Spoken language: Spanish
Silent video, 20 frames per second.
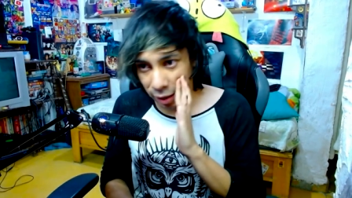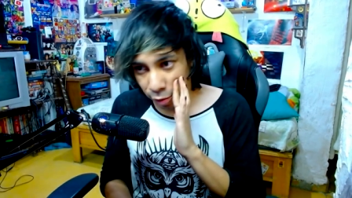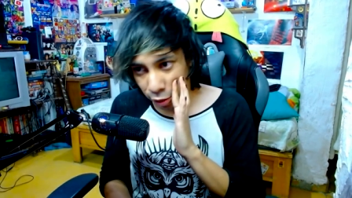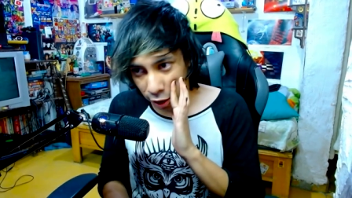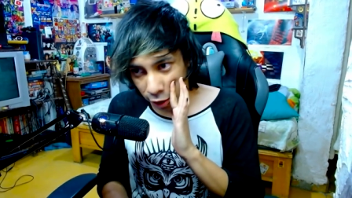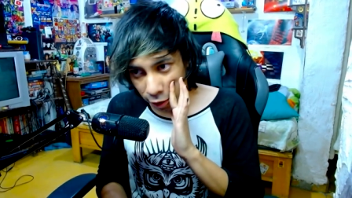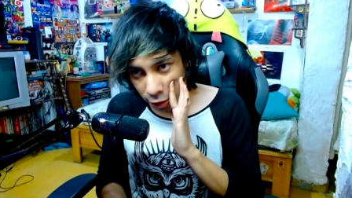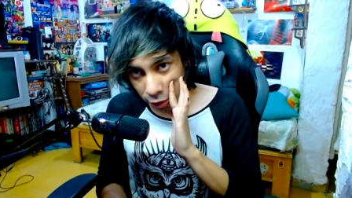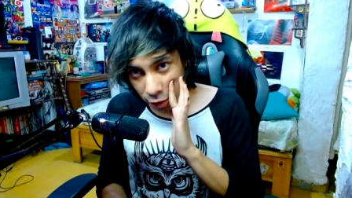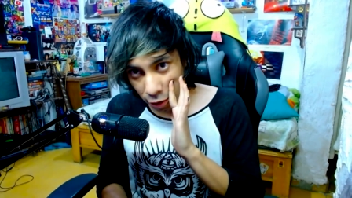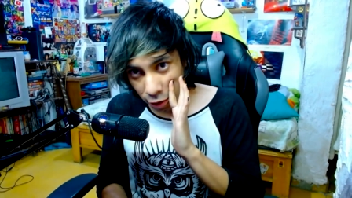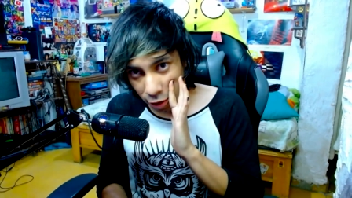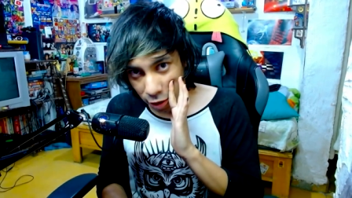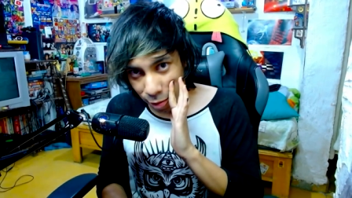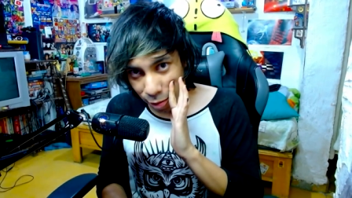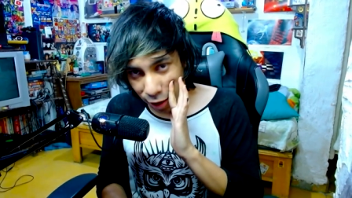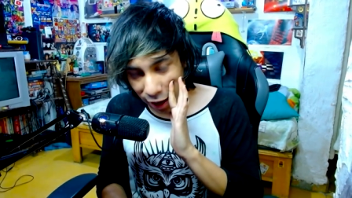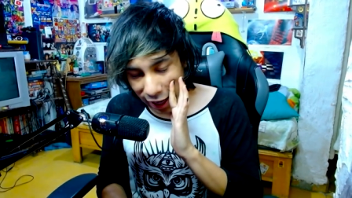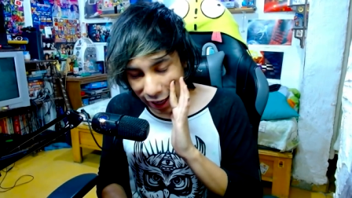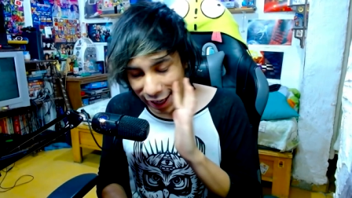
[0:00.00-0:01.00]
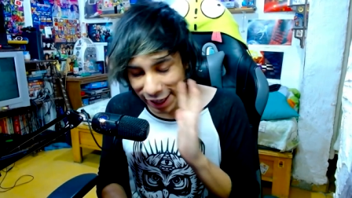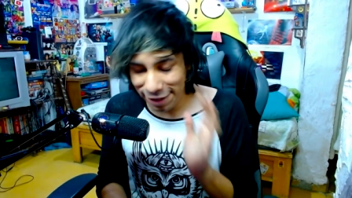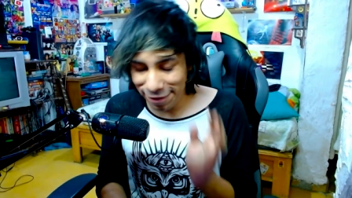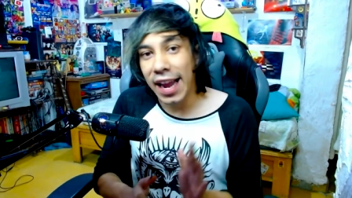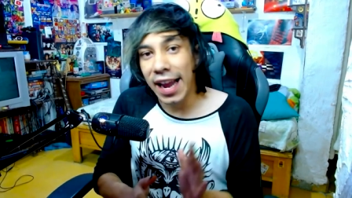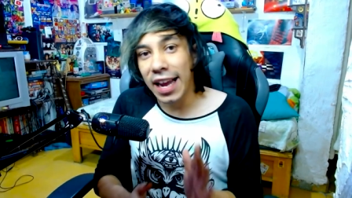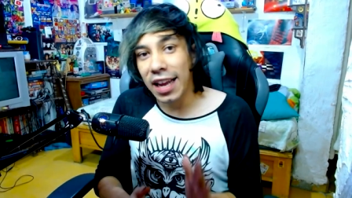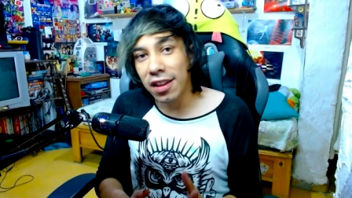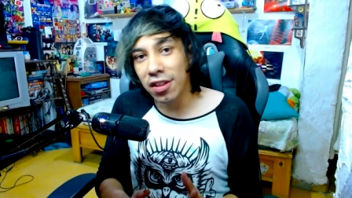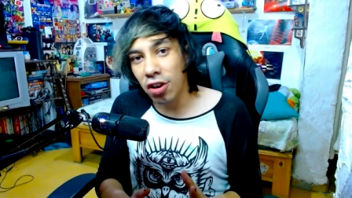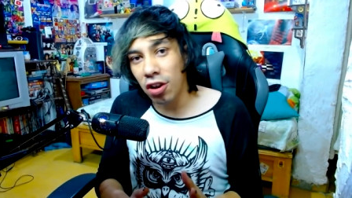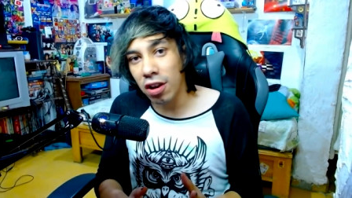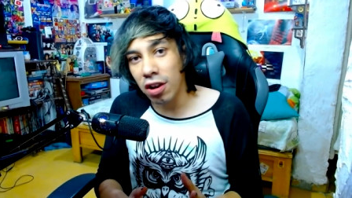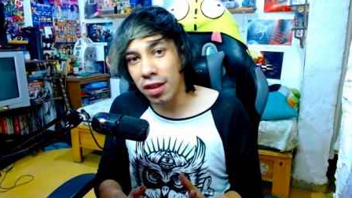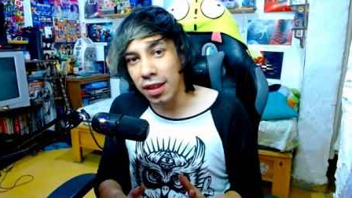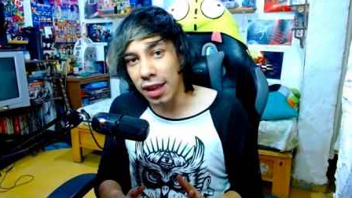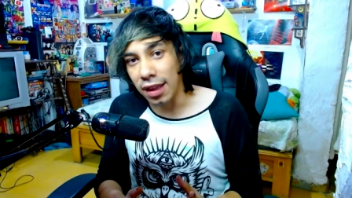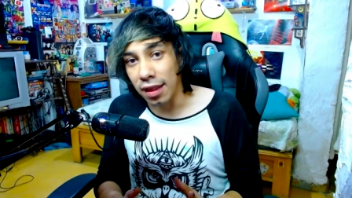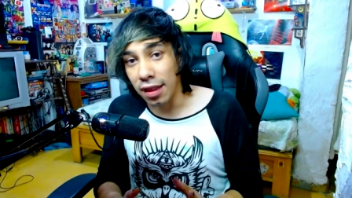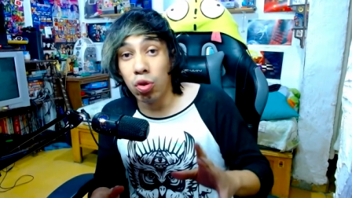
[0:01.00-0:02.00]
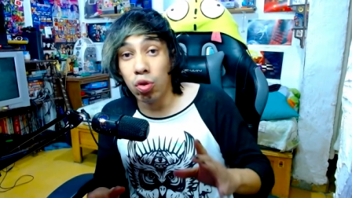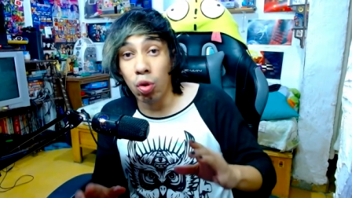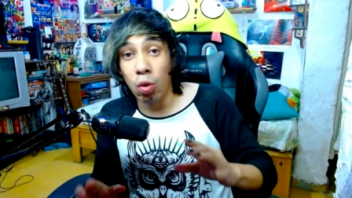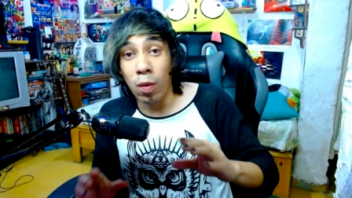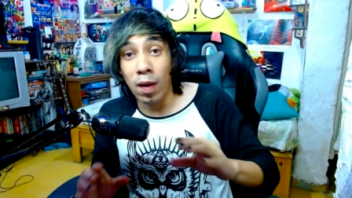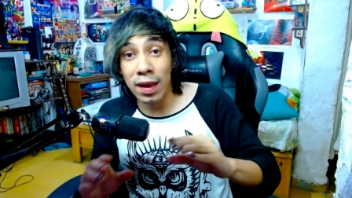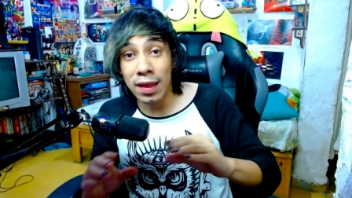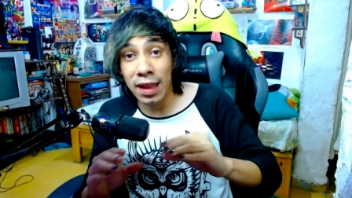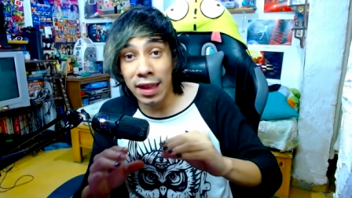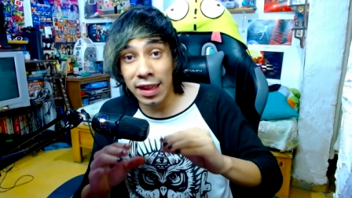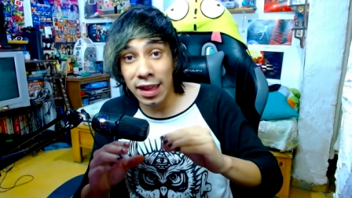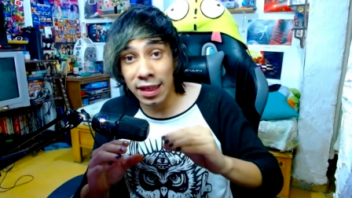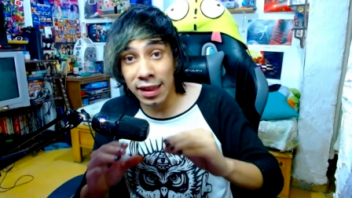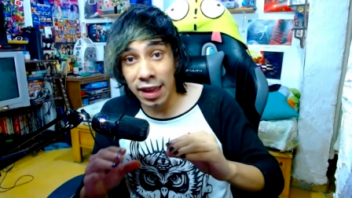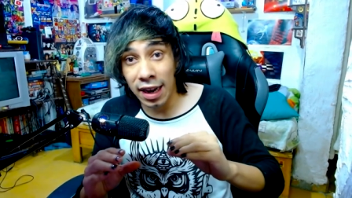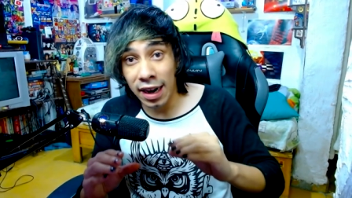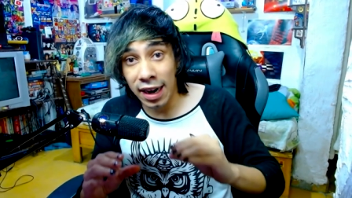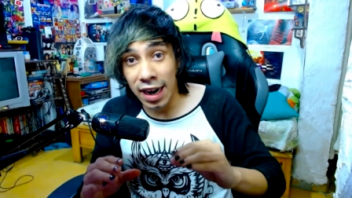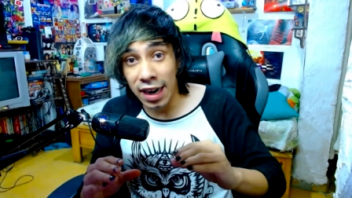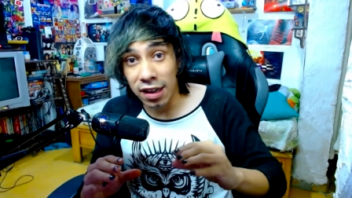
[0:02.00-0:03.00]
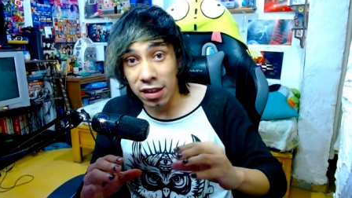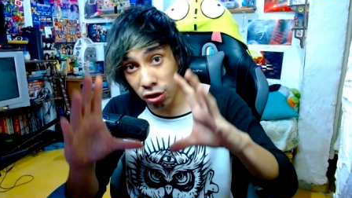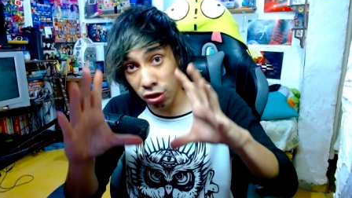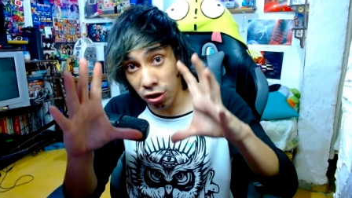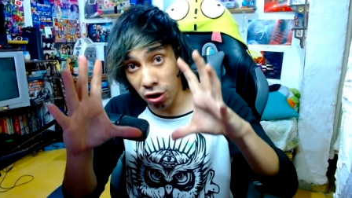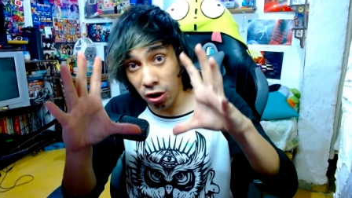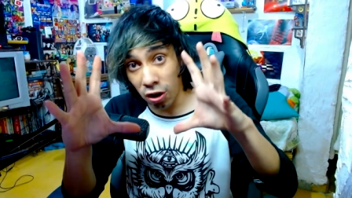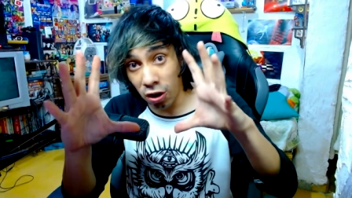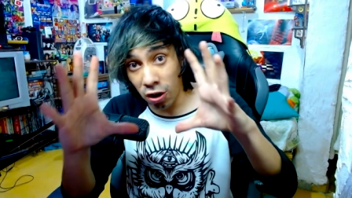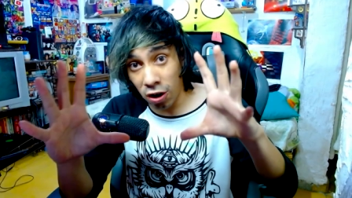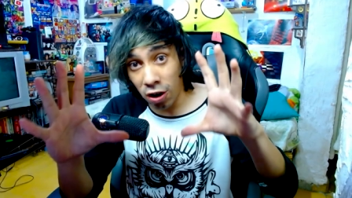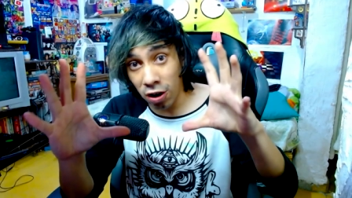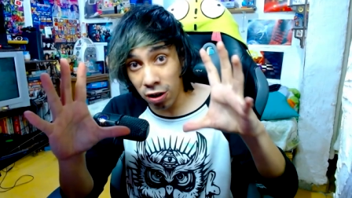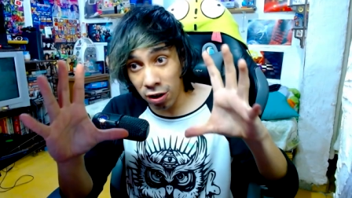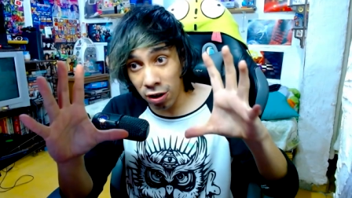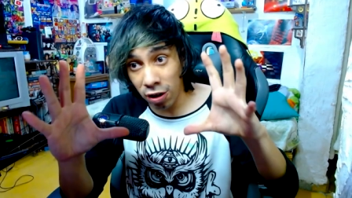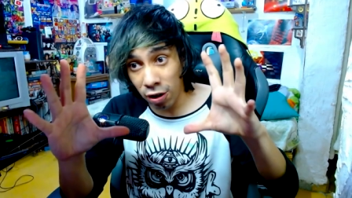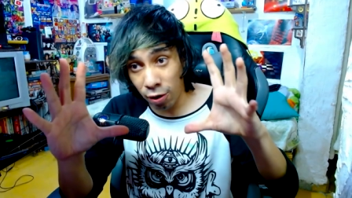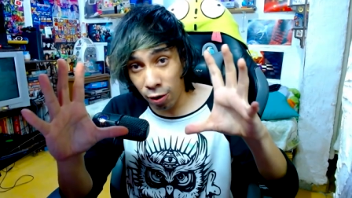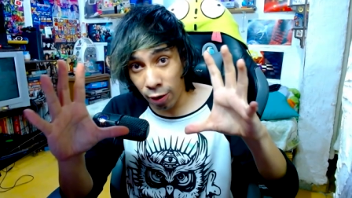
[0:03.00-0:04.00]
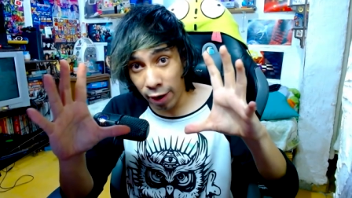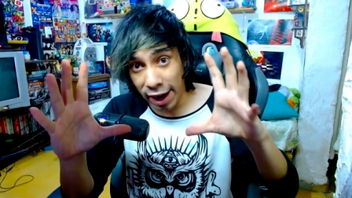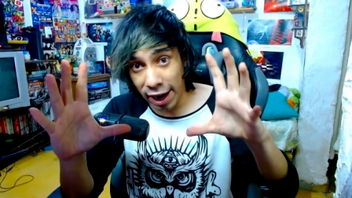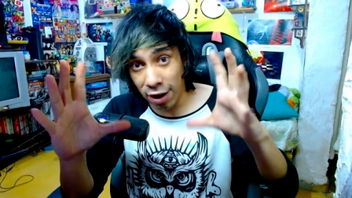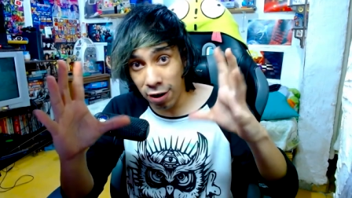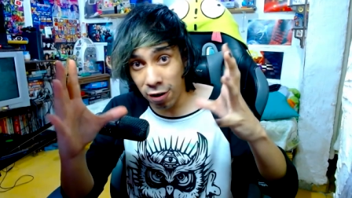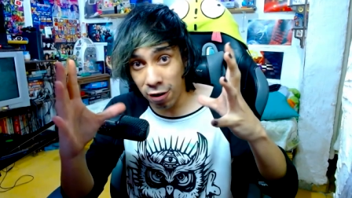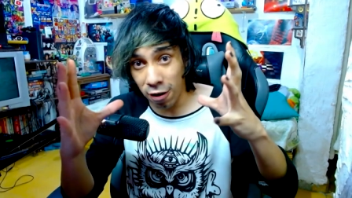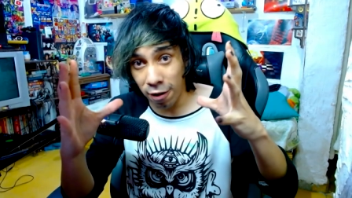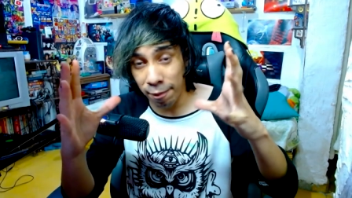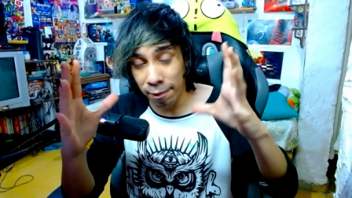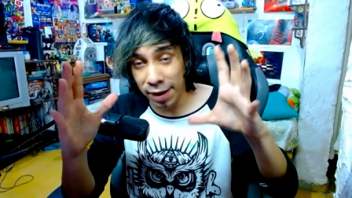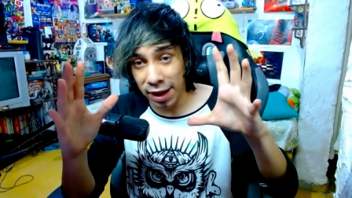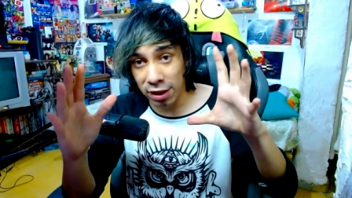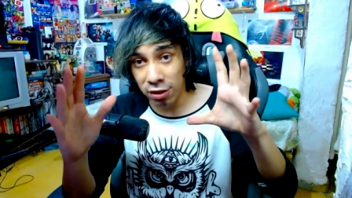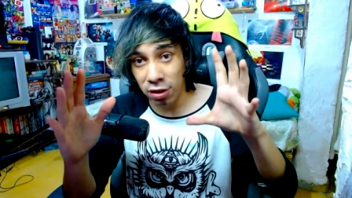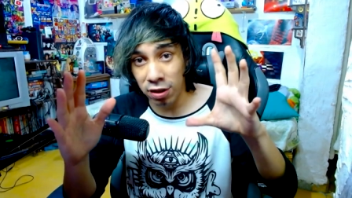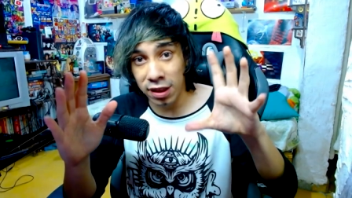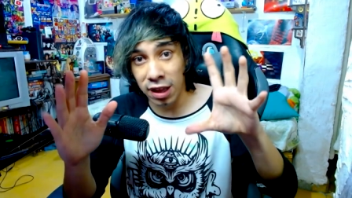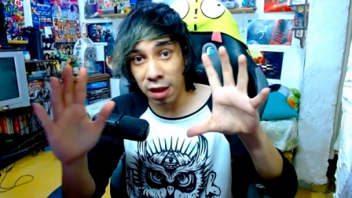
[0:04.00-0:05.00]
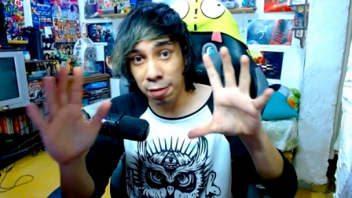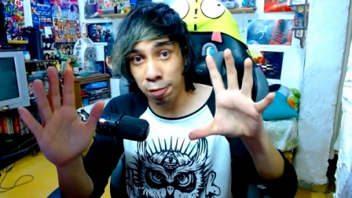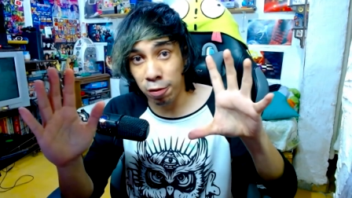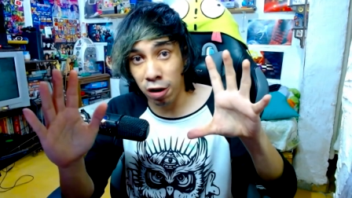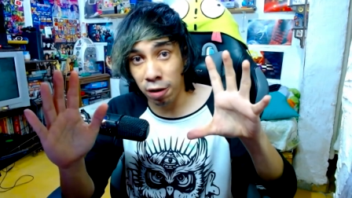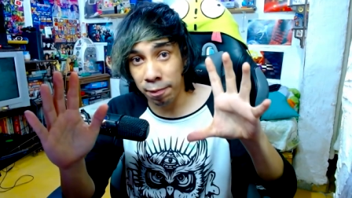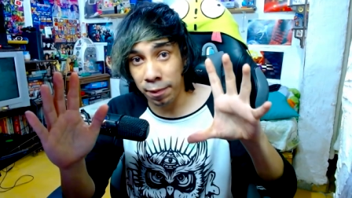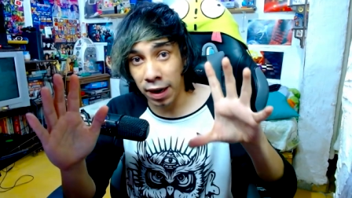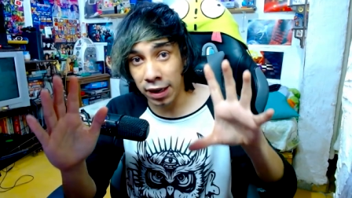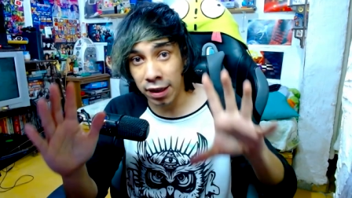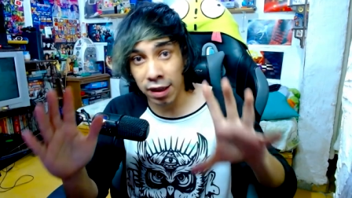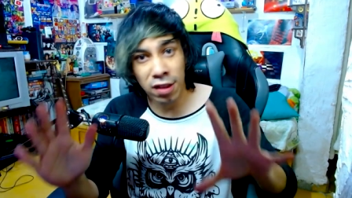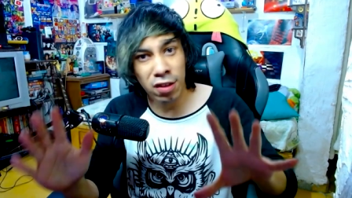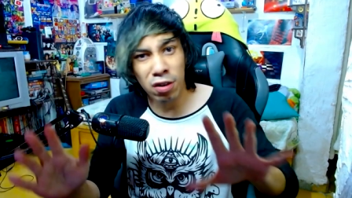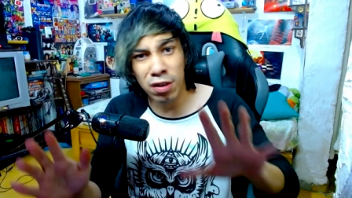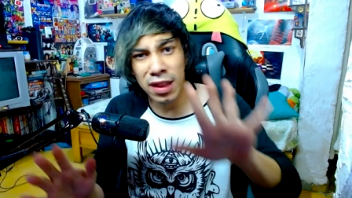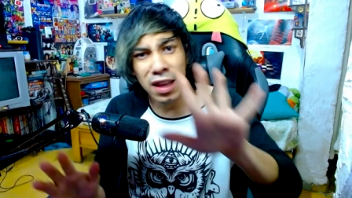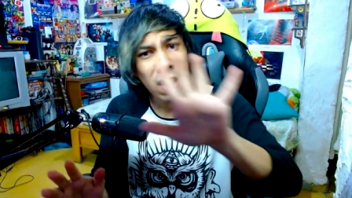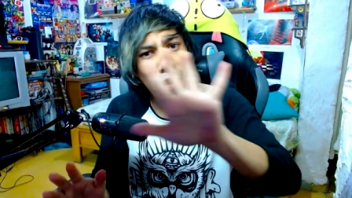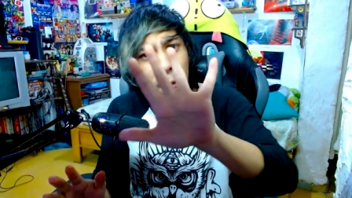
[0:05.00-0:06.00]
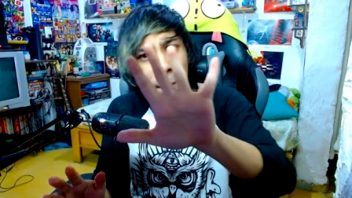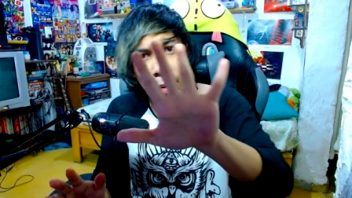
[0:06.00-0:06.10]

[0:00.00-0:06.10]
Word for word: por algún truco por ahí. Entonces, tú vas a descargar todo el juego completo si es por partes. Si son 5